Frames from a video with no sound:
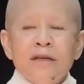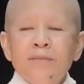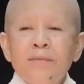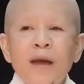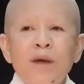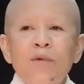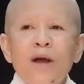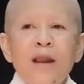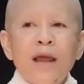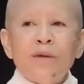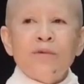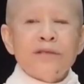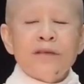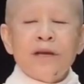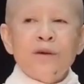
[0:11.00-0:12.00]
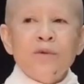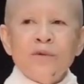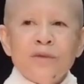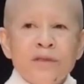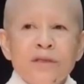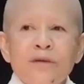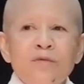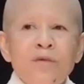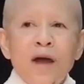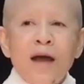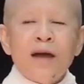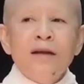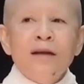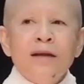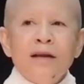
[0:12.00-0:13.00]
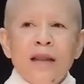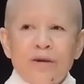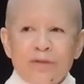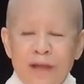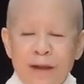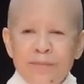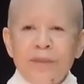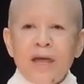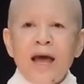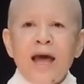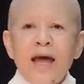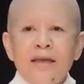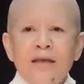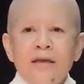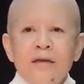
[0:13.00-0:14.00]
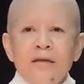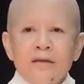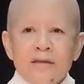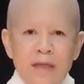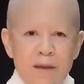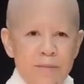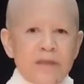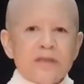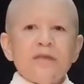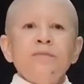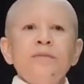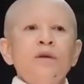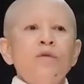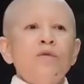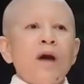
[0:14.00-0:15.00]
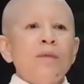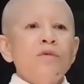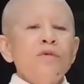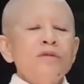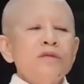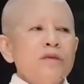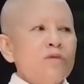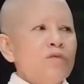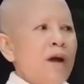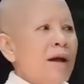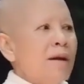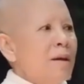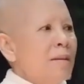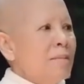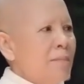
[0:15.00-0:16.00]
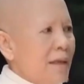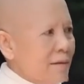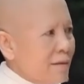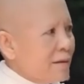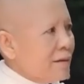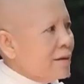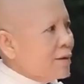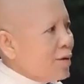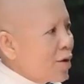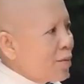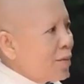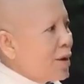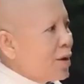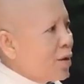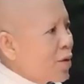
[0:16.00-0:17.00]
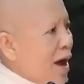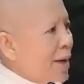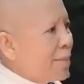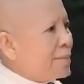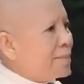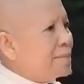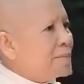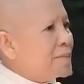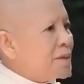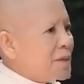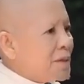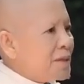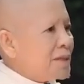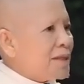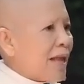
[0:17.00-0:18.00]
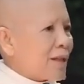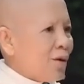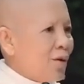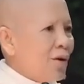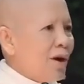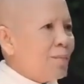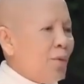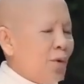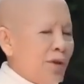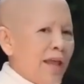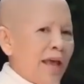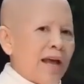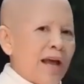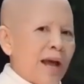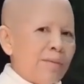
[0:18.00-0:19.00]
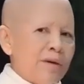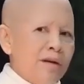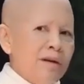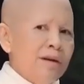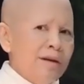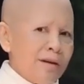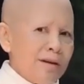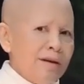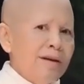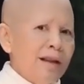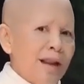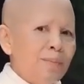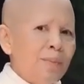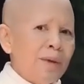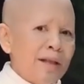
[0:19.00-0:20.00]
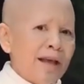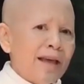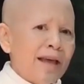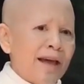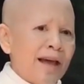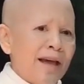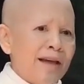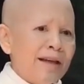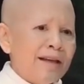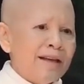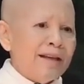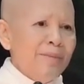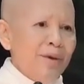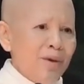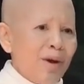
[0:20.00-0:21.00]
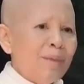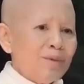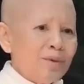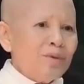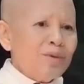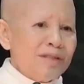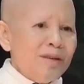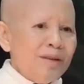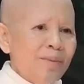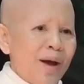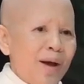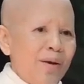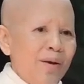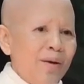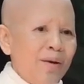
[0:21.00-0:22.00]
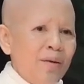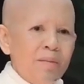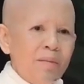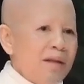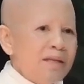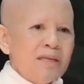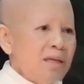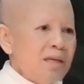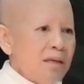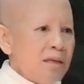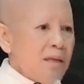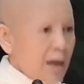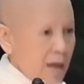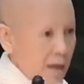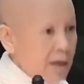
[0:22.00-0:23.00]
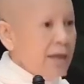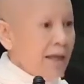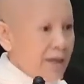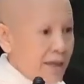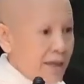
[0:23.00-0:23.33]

ถึงแม้ว่าเราจะรู้สึกว่าเราทำได้ แต่มันจะมีความรู้สึกว่ามันก็มีความซื่อสัตย์ของผลแห่งกรรมคือลึกๆ แล้วเป็นไงฮะมีความสุขจริงป่ะไม่จริงเนี่ยเกิด